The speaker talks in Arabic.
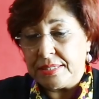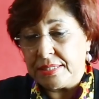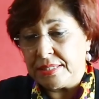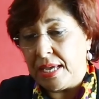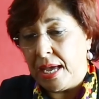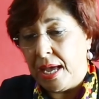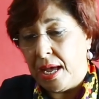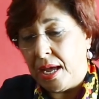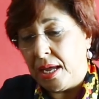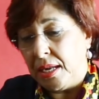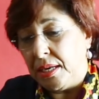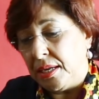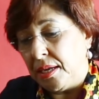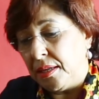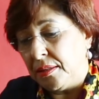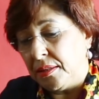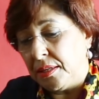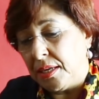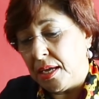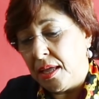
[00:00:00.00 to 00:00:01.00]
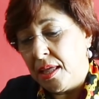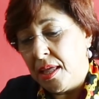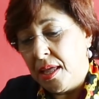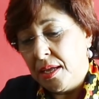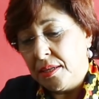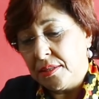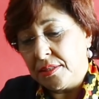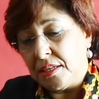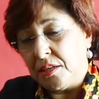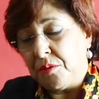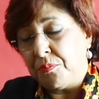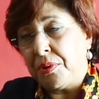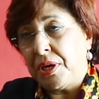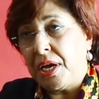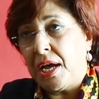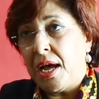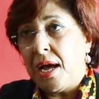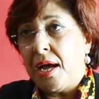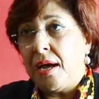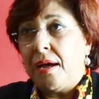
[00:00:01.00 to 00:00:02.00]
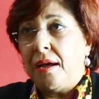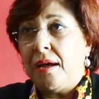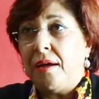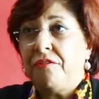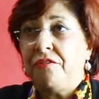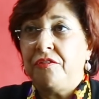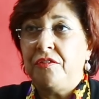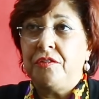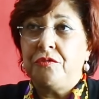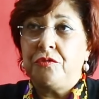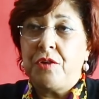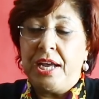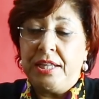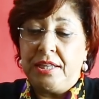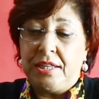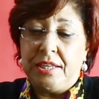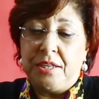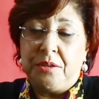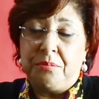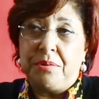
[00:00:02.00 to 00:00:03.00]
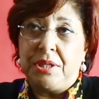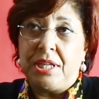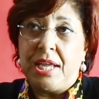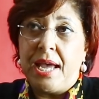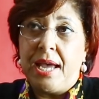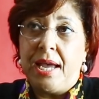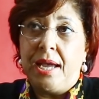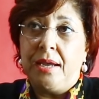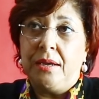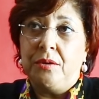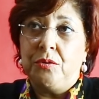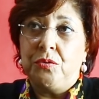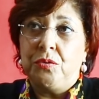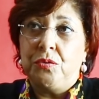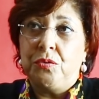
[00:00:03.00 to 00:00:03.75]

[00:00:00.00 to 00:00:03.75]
الصحه لان تيبقى في واحد الابداع